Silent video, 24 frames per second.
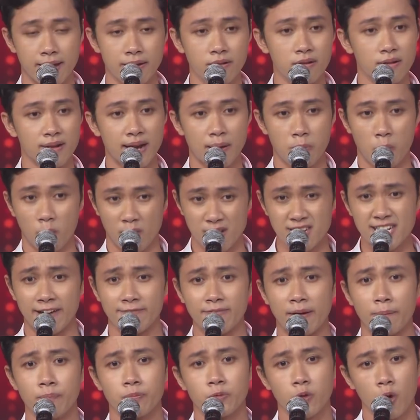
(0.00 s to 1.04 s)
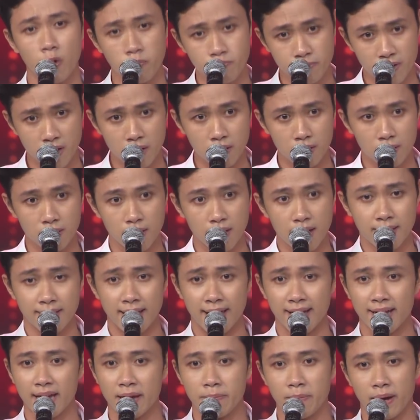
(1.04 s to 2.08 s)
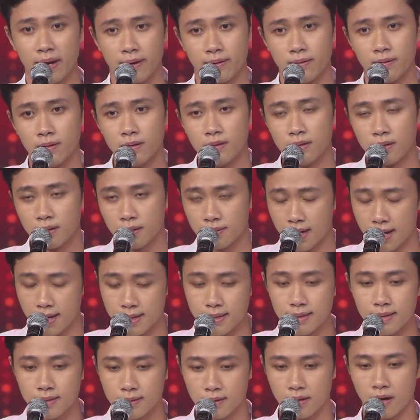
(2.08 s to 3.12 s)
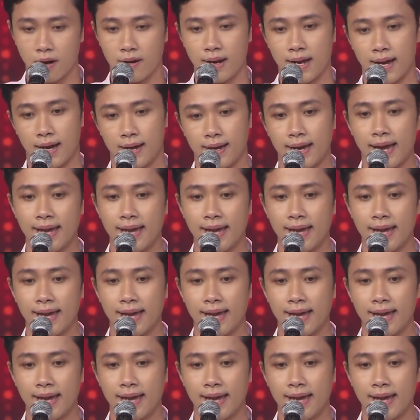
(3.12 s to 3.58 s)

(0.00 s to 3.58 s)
để đưa ra một cái sản phẩm tốt nhất để khi mà đưa tới gọi là